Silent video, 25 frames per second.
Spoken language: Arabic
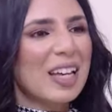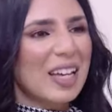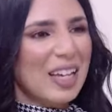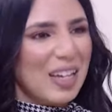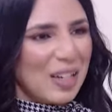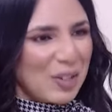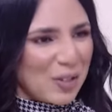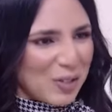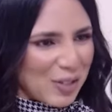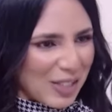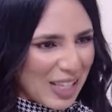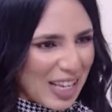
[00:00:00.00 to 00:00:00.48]

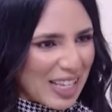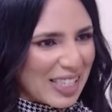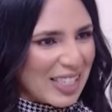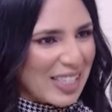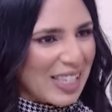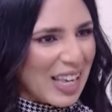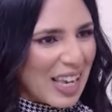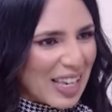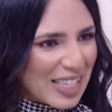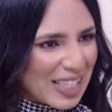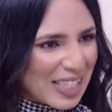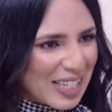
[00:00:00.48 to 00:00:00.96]
استاذ
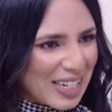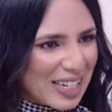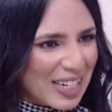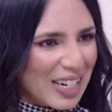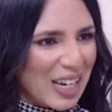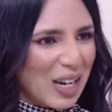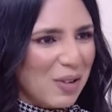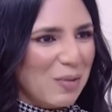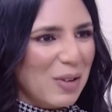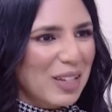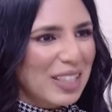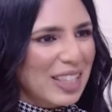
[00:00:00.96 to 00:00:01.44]
جاسر
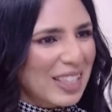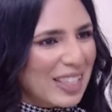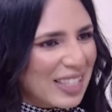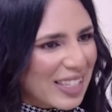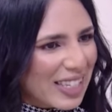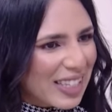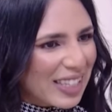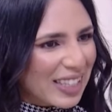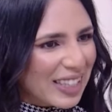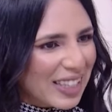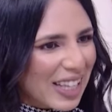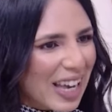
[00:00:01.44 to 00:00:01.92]
عماد
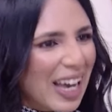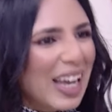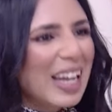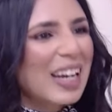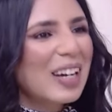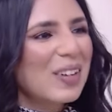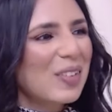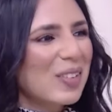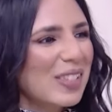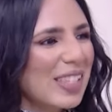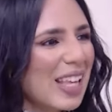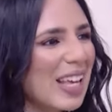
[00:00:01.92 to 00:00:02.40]
الدين
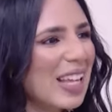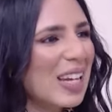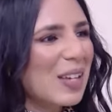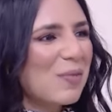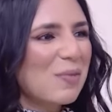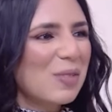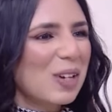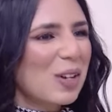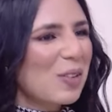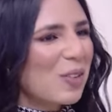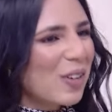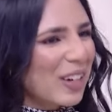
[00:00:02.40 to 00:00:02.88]
اهلا وسهلا
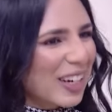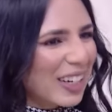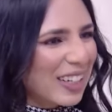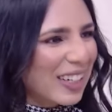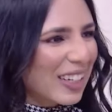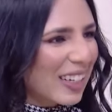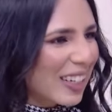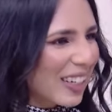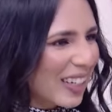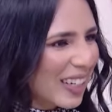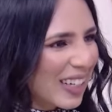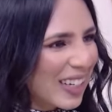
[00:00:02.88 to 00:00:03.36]

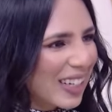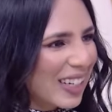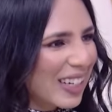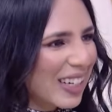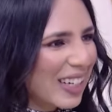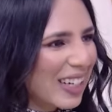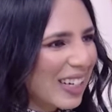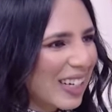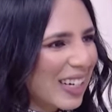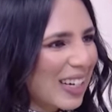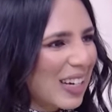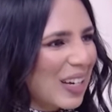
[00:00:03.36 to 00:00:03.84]
منورينا اهلا
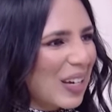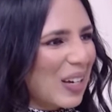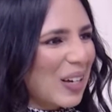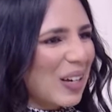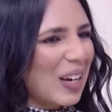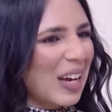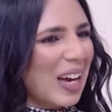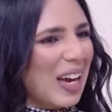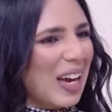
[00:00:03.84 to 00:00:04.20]
اهلا